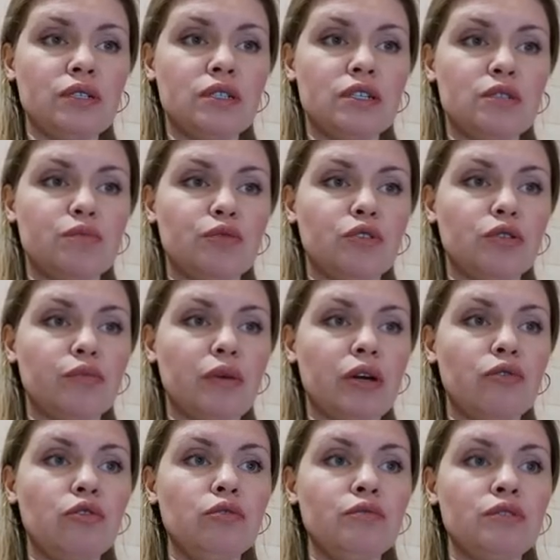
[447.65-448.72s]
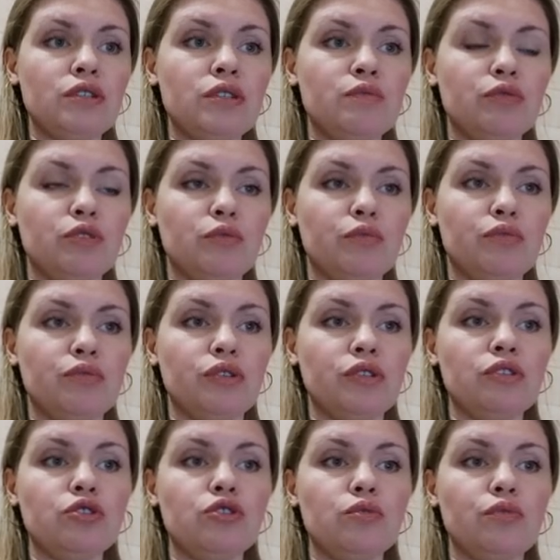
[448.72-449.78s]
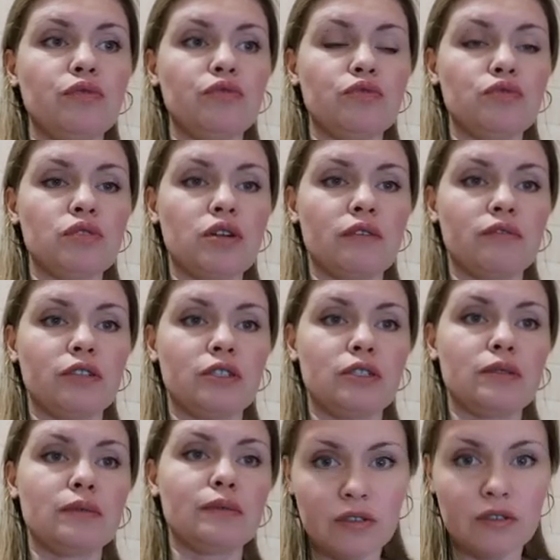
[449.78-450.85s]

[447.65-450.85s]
Здесь будет маркорм, здесь будет пурин, чтобы все сравнить.